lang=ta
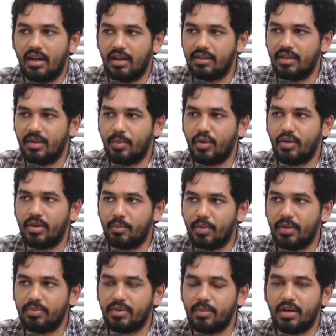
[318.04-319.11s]
அதுக்கப்புறம்
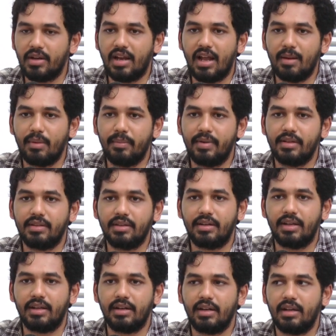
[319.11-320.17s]
இப்பாப் தமிழன் ஆல்பம்
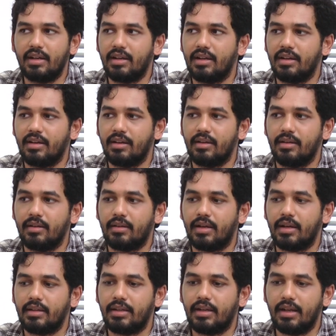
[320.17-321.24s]
எடுத்துக்கிட்டிங்கன்னா
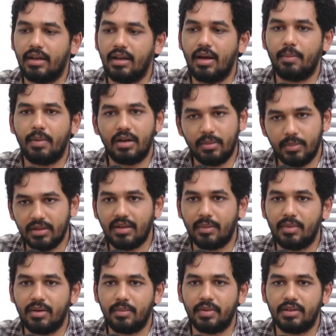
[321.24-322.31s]
கிட்டத்தட்ட எல்லா பாட்டுமே
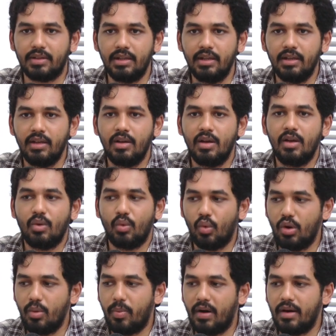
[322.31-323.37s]
தமிழை பற்றி
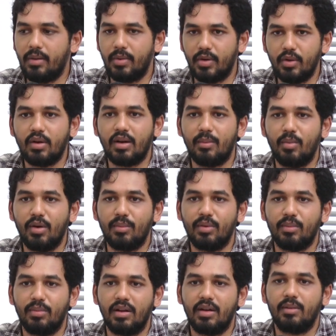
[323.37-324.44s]
ஒரு பாட்டு மட்டும் க்ளப்பில்
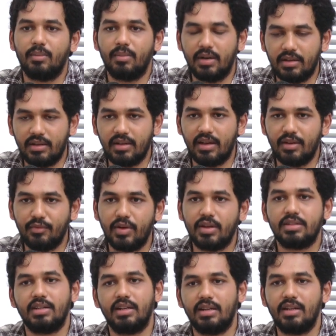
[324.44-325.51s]
மொபில் பட்
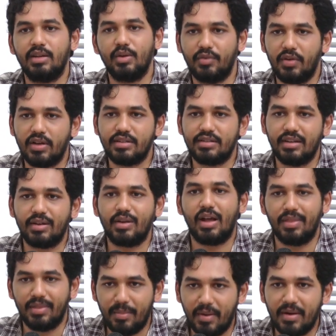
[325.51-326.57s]
அன்ஃபார்ச்சுனேட்லியோ ஃபார்ச்சுனேட்லியோ
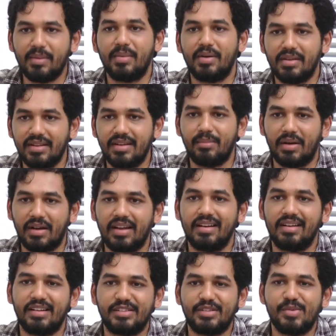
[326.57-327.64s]
அந்த பாட்டு மட்டும்தான் மக்கள்
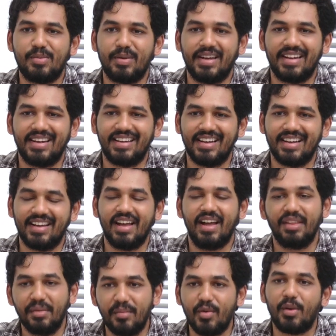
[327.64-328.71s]
ரிசீவ் பண்ணிக்கிட்டாங்க
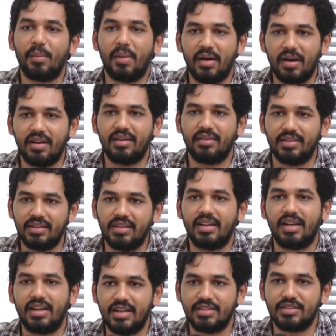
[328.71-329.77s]
அது மூலமாக வந்து
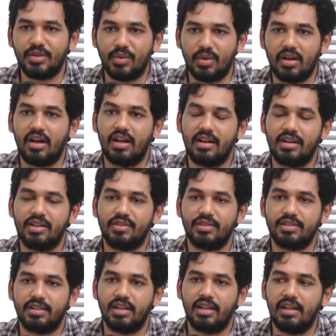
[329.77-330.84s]
நாங்கள் இண்டஸ்ட்ரிக்குள்ளே கால் எடுத்து
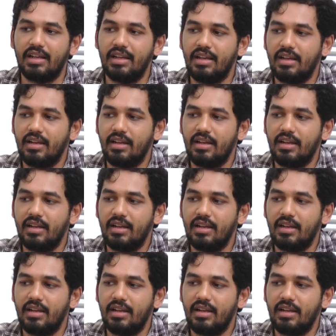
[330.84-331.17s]
வச்சனால